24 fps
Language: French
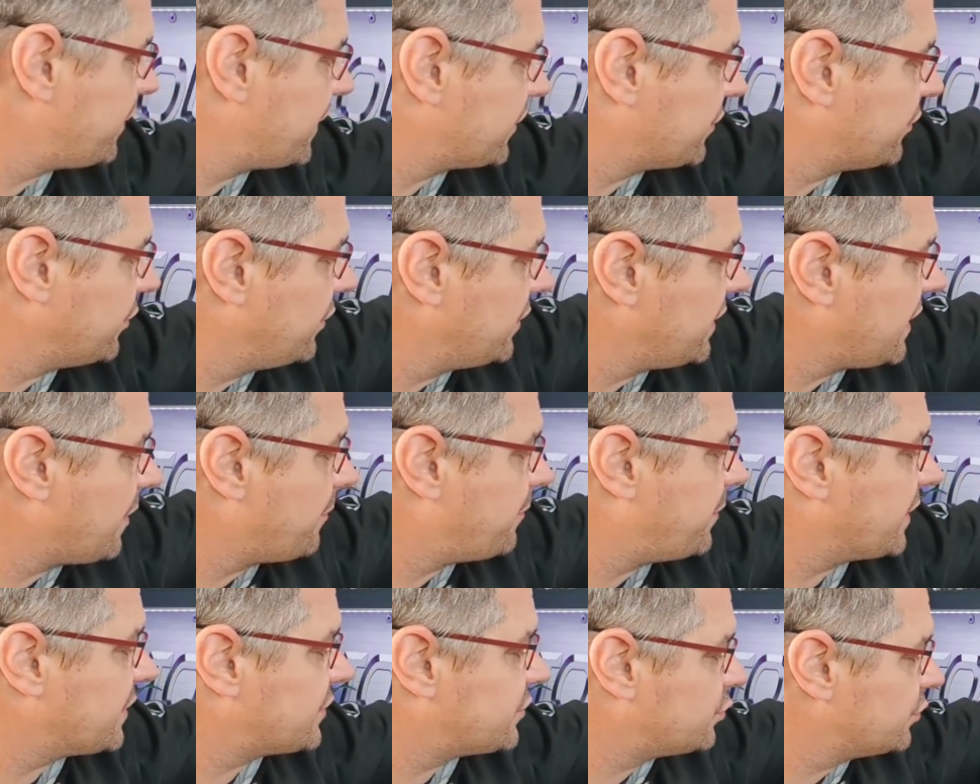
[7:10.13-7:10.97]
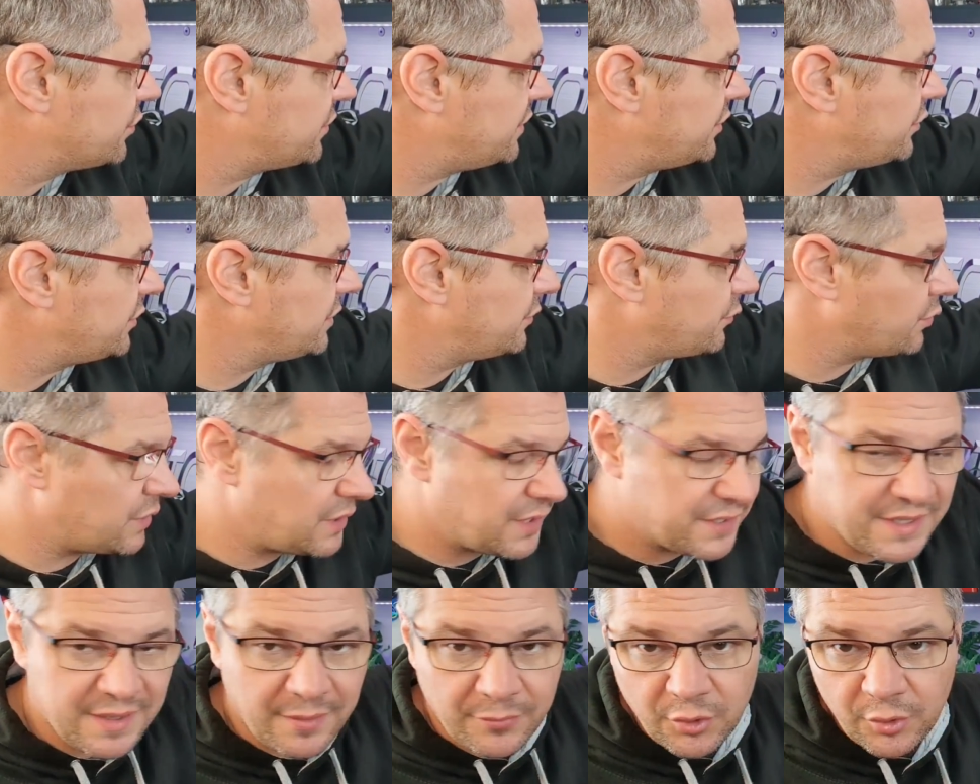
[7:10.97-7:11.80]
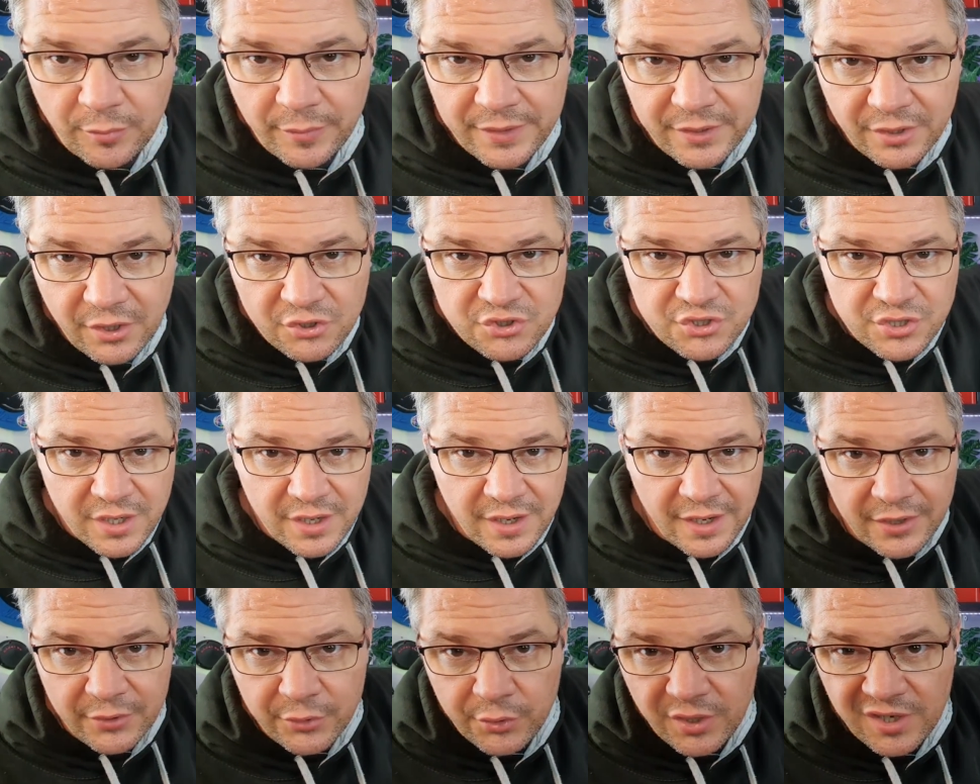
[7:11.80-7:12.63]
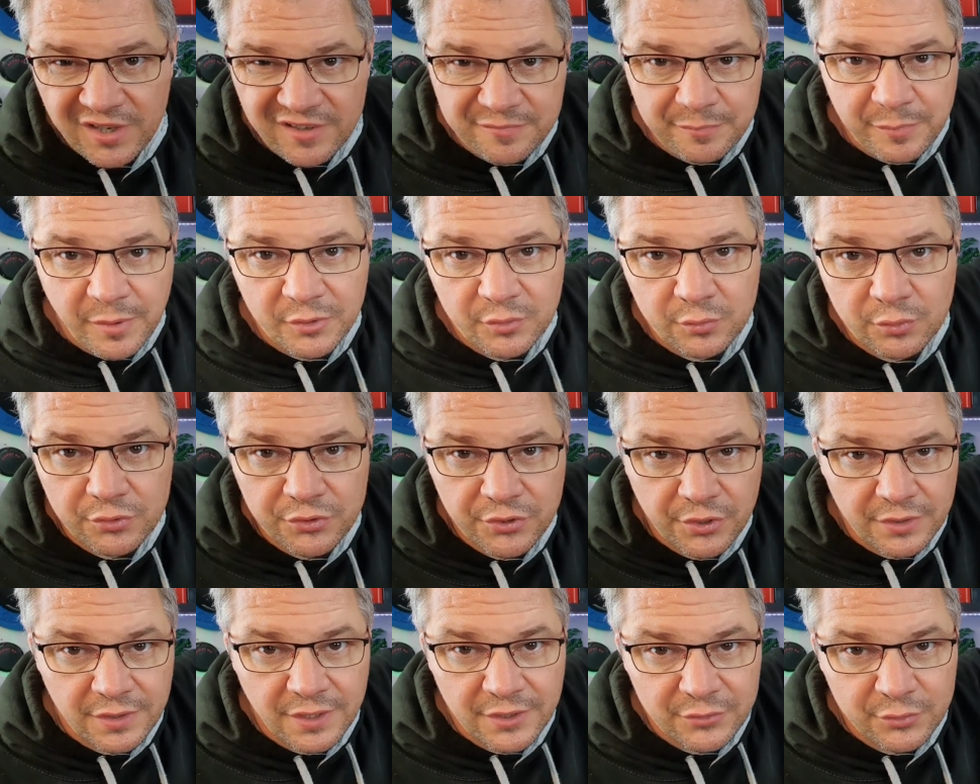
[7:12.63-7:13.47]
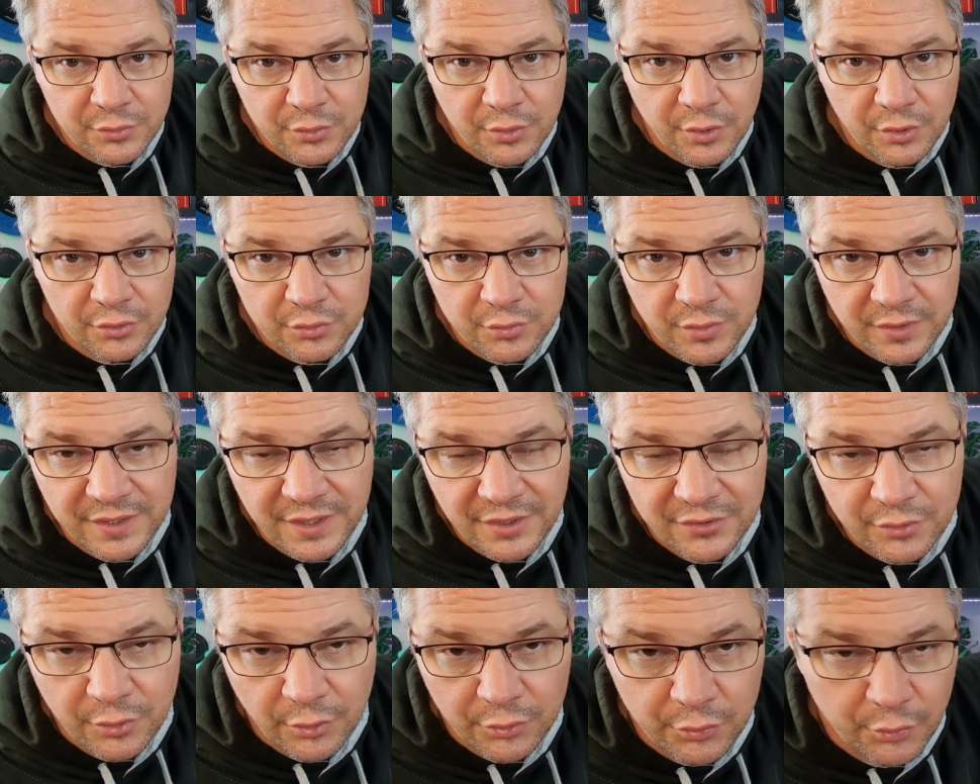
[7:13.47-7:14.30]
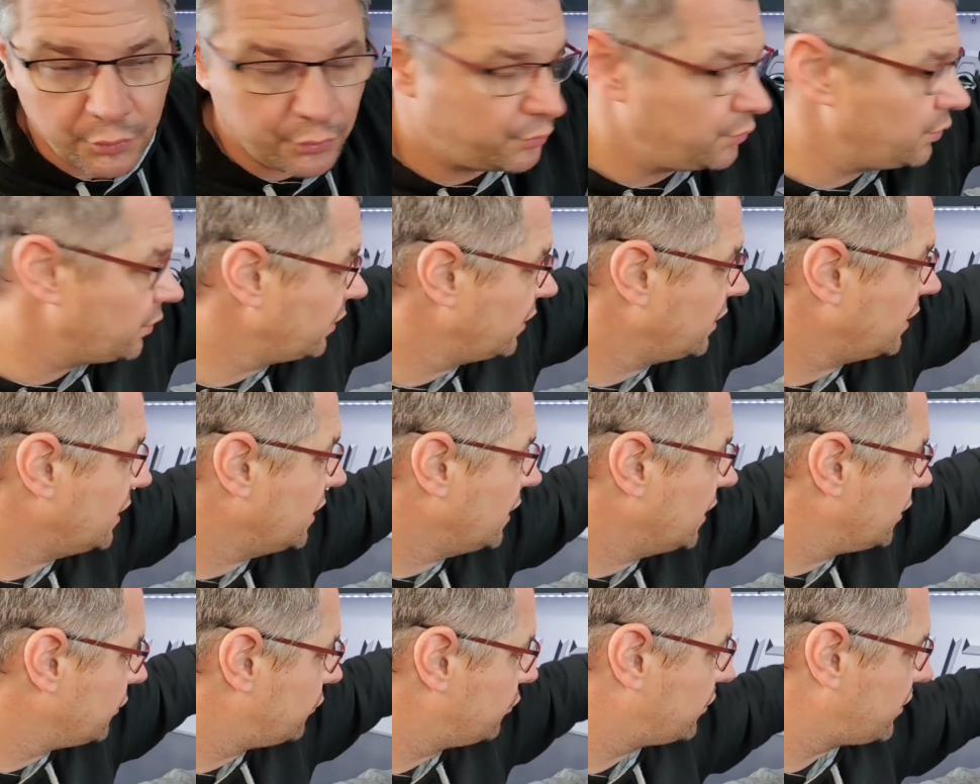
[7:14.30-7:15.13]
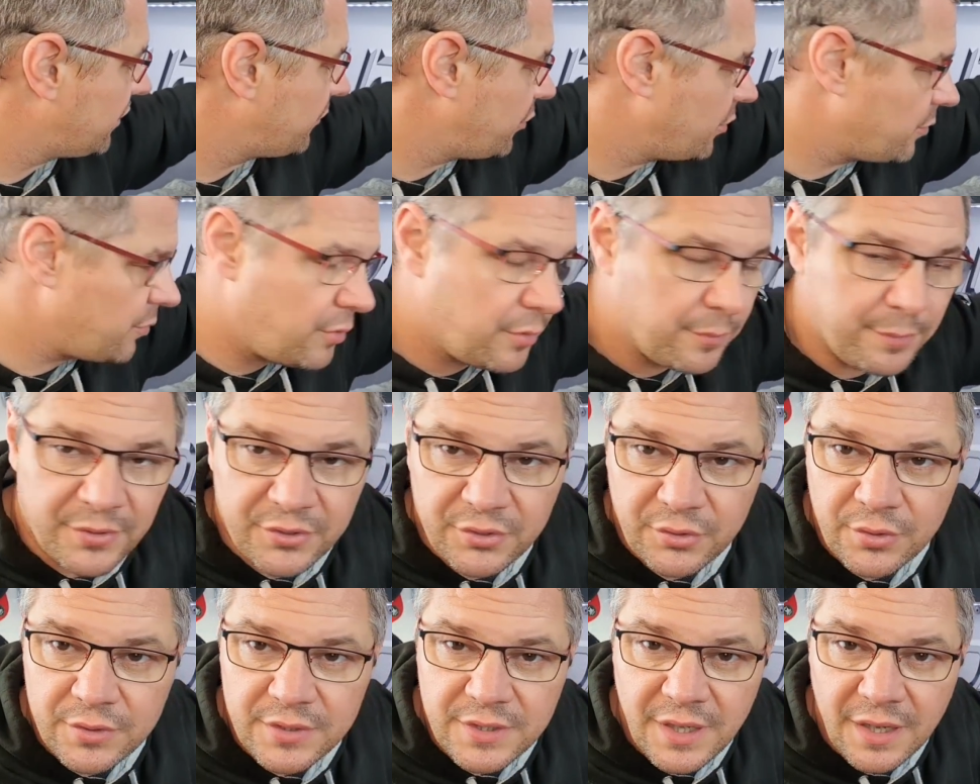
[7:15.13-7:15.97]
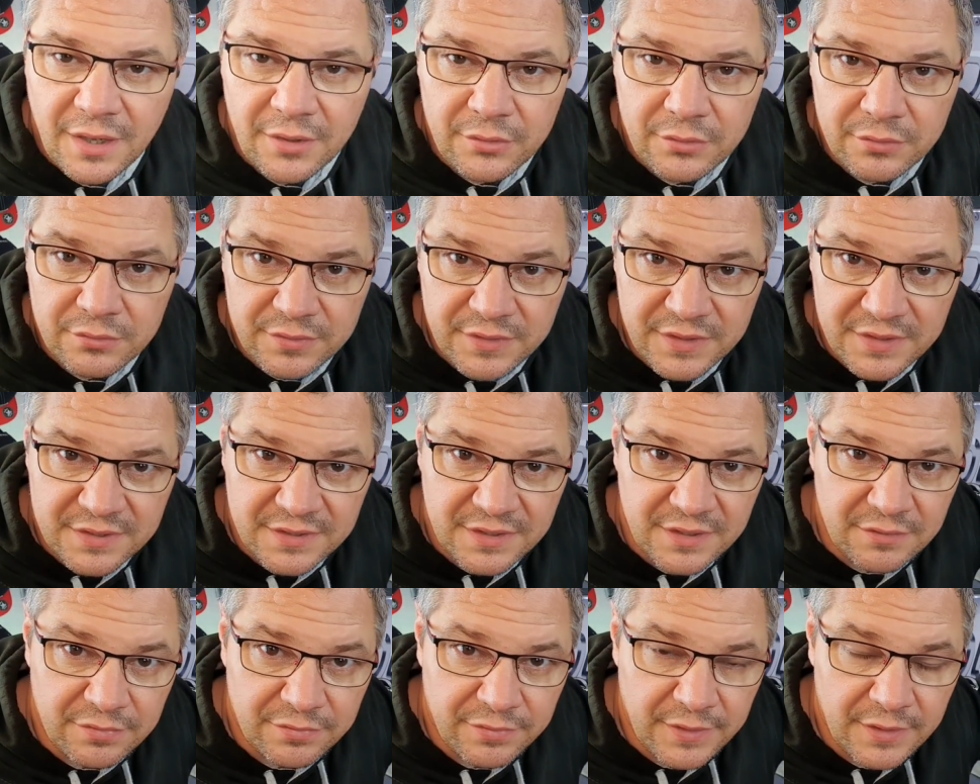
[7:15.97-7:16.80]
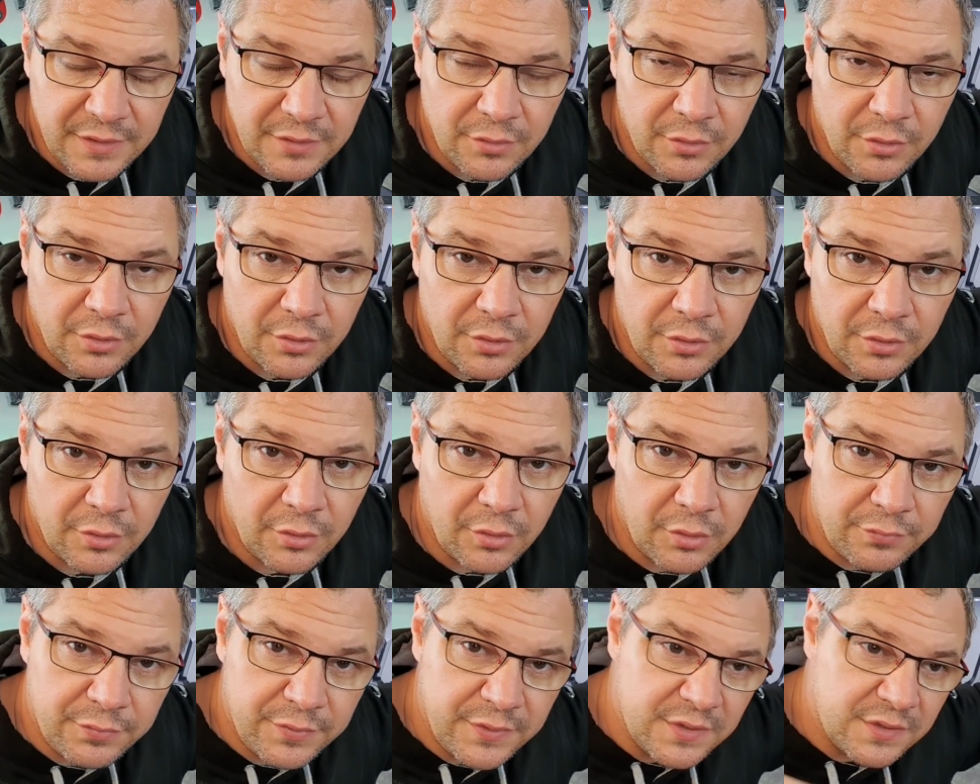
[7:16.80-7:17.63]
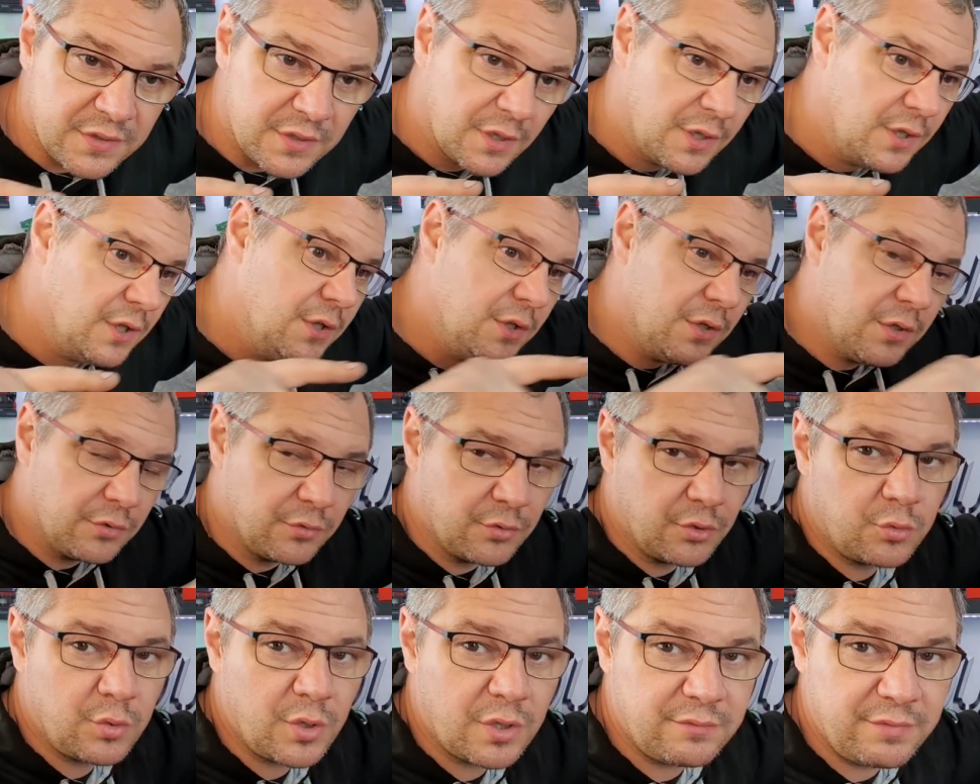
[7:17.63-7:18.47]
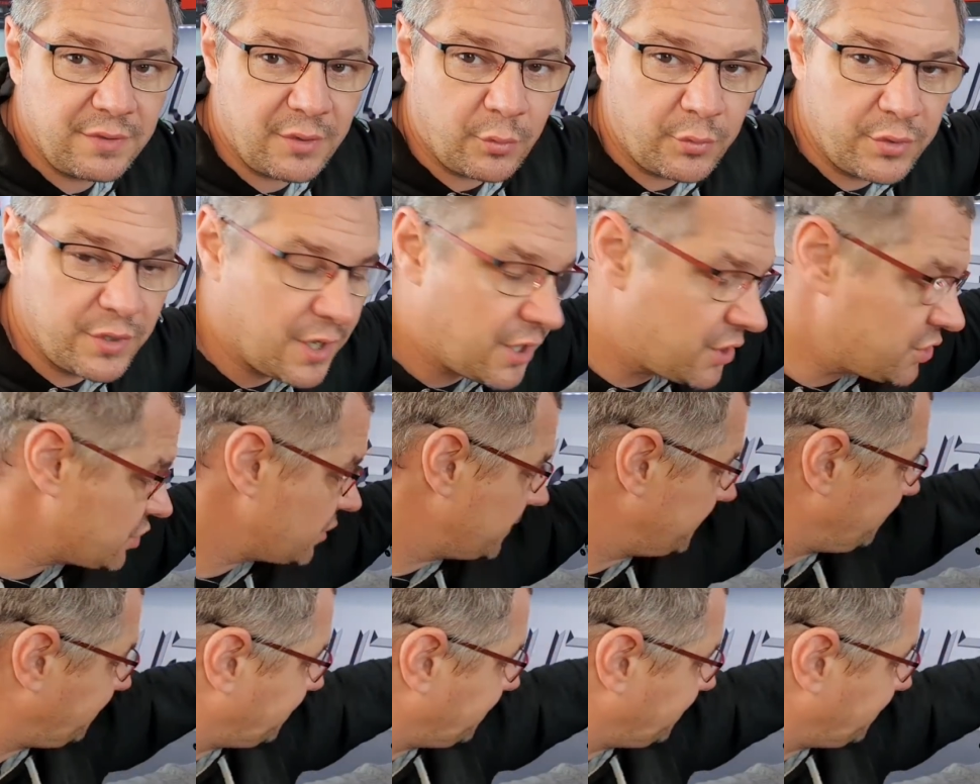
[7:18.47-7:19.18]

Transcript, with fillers: Parce qu'il n'y a pas de souci au niveau de la cam d'embrayage. Hein. elle ne lève pas toute seule là-dessus quand tu as des ressorts trop durs. Tout simplement parce qu'il y a une vis qui fait office de doigt de verrouillage.